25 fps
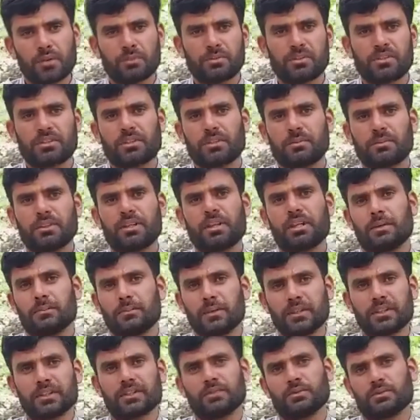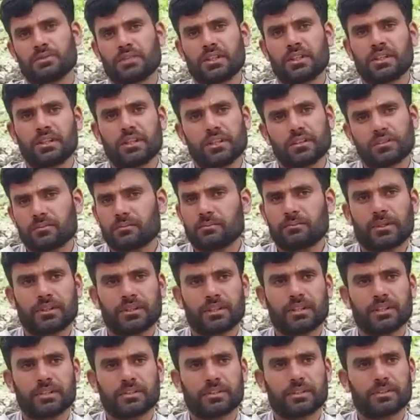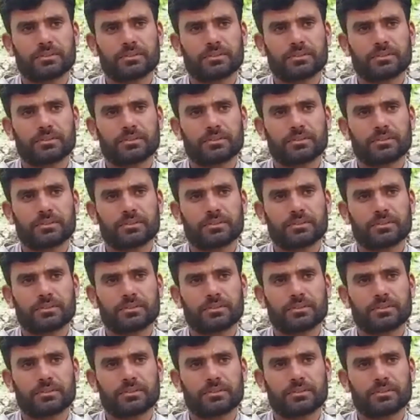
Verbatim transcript: तो हम इसकी बड़ी उम्मीद से बैठे